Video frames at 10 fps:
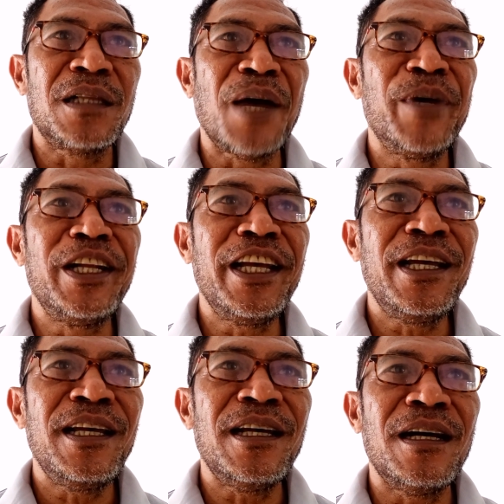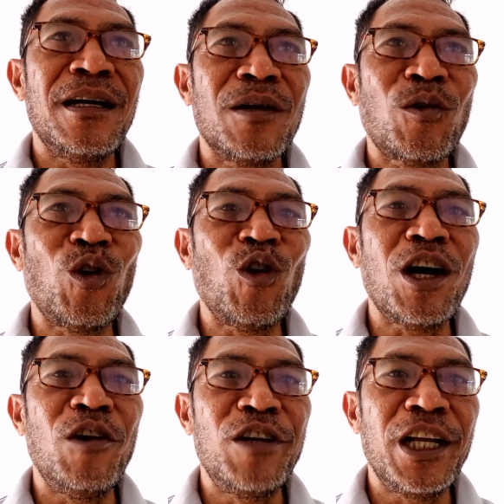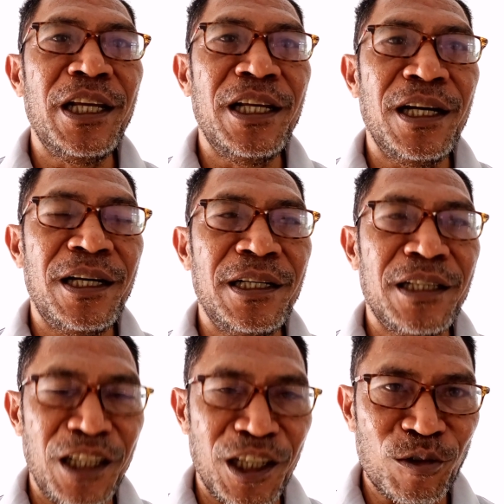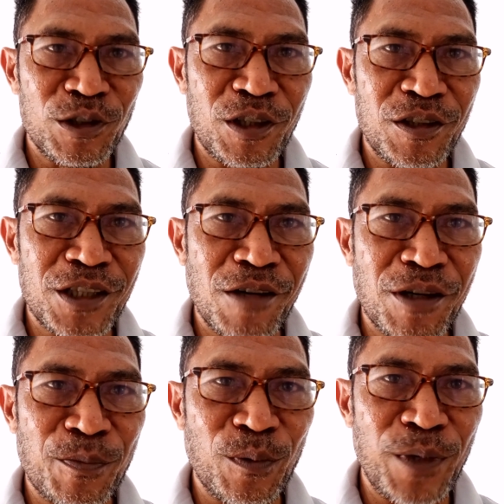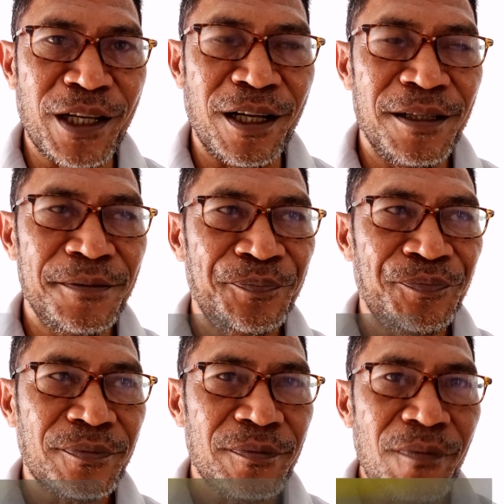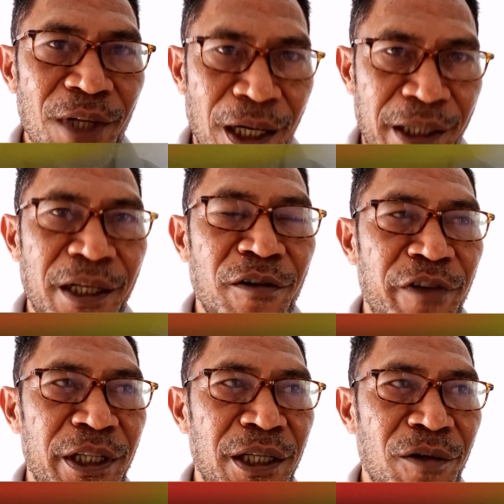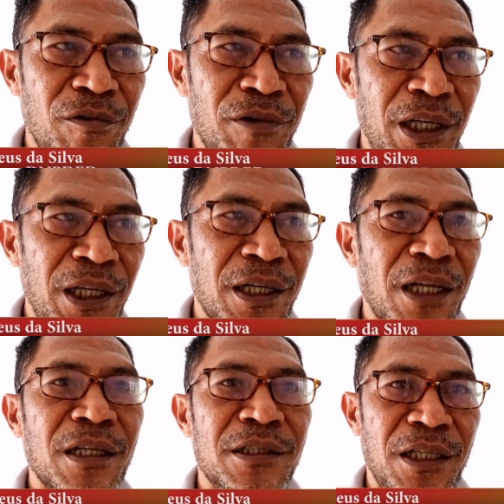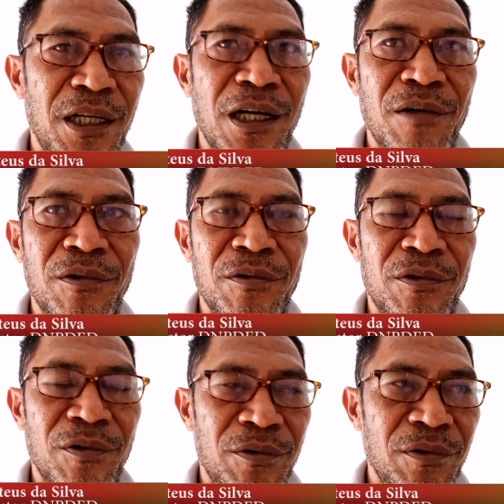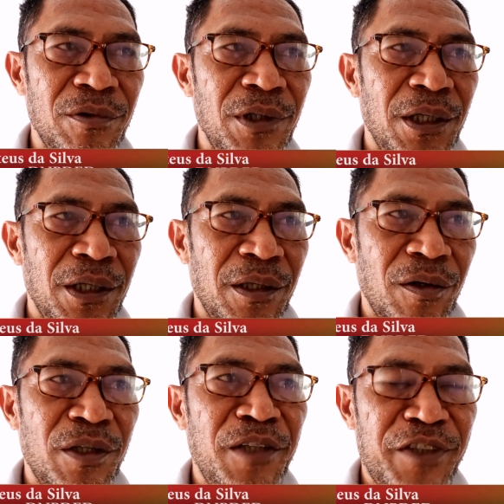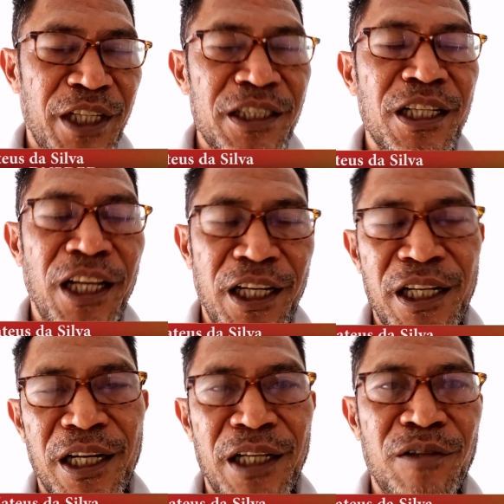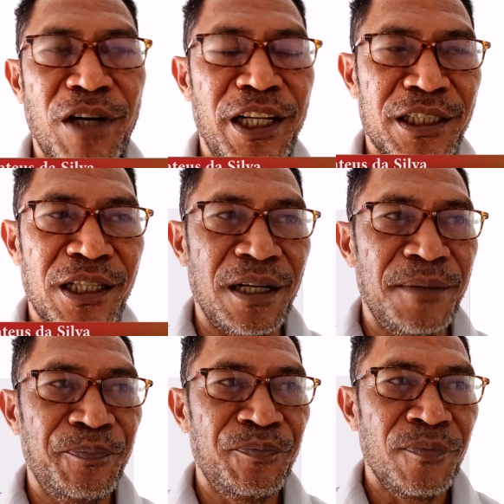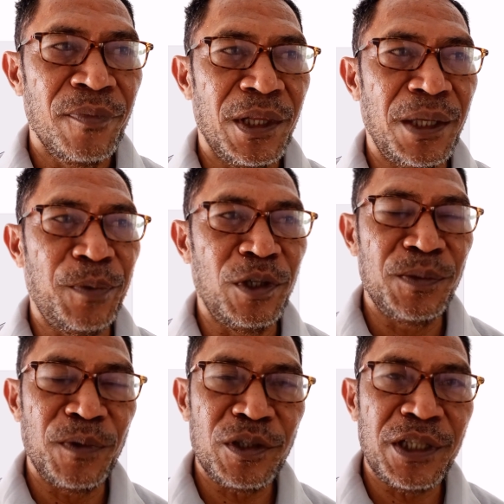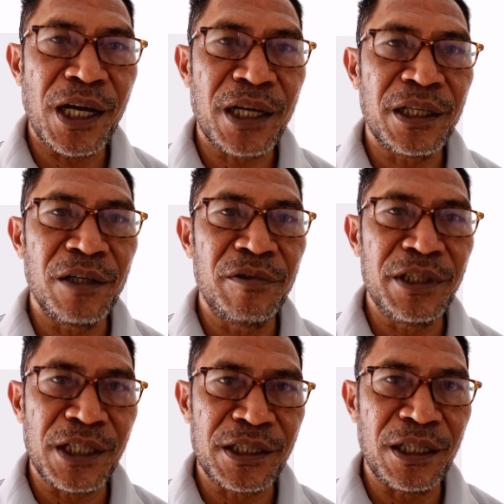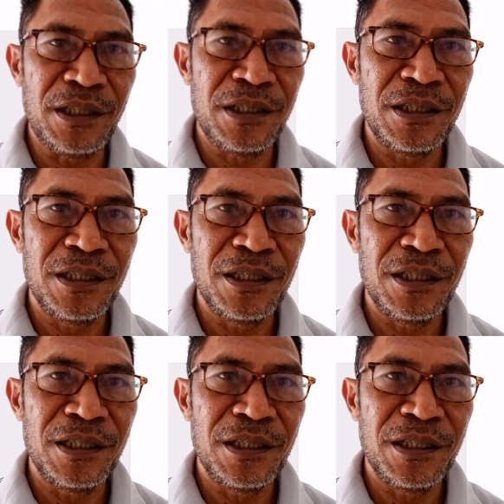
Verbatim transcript: tambane uh, colocaona iha iha ni constituição república artigo 21 capacidade da mututo Di इसे से नहीं करेगा depois nós e artigo 16